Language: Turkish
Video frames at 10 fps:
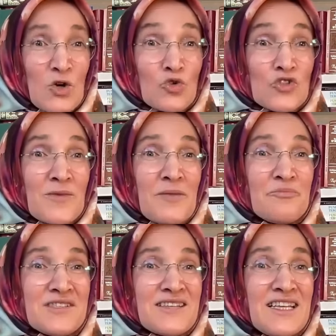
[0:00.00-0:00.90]
E o
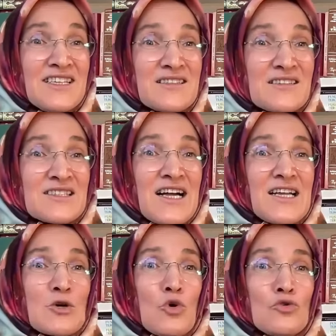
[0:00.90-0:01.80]
zaman biz de
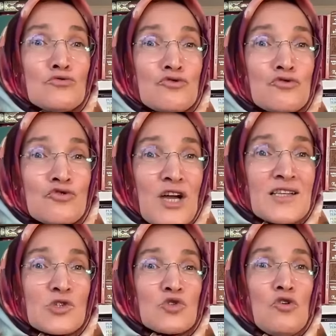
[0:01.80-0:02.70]
yıldızlarla
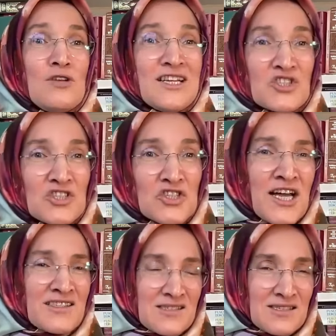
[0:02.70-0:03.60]
konuşacağız,
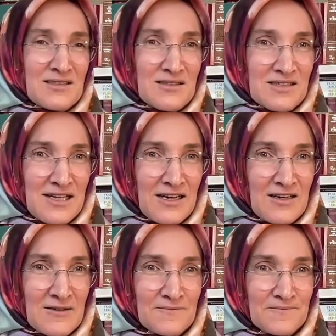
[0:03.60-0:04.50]
söyleşeceğiz
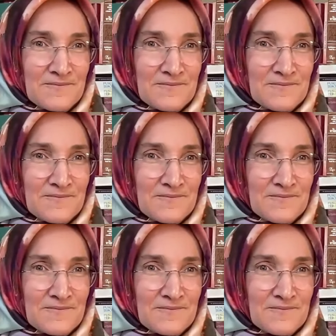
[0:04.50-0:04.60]
yıldızlarla.